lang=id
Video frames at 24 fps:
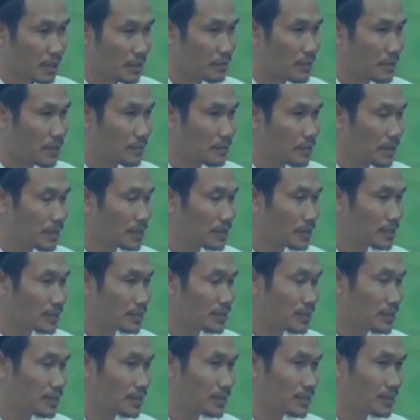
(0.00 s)
Tapi apa yang
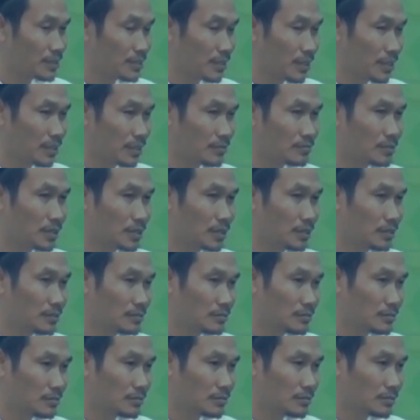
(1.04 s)
terjadi? Allah
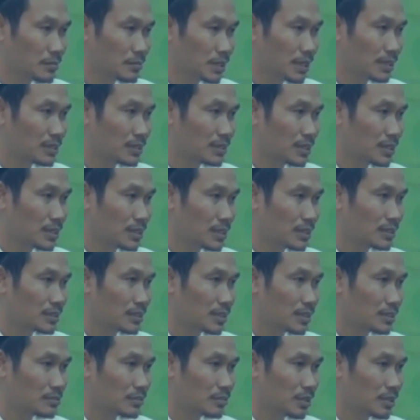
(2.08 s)
mengajarkan
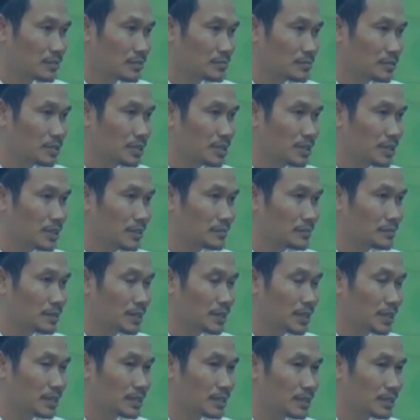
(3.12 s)
satu ilmu di
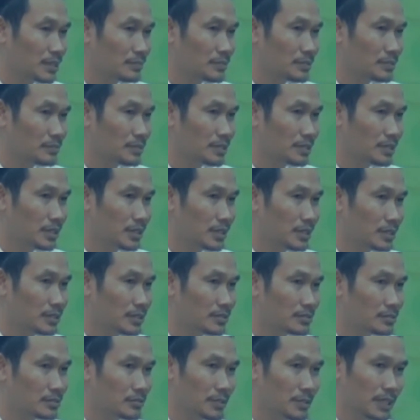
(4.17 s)
Nabi Adam kemudian
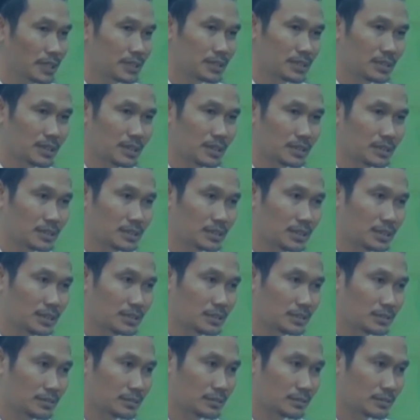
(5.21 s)
disuruh
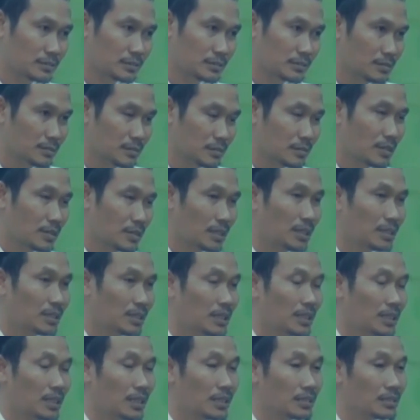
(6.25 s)
meresentasikan.
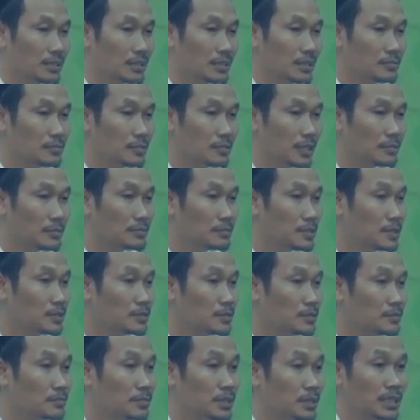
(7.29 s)
Walaya Adamu
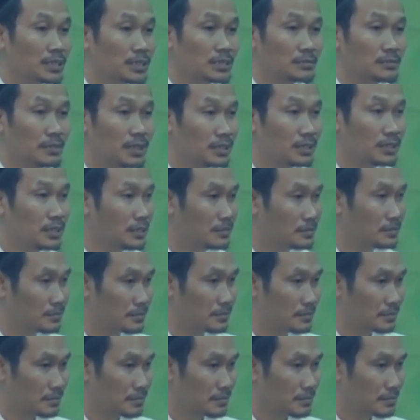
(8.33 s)
ambihum bi asmaihim.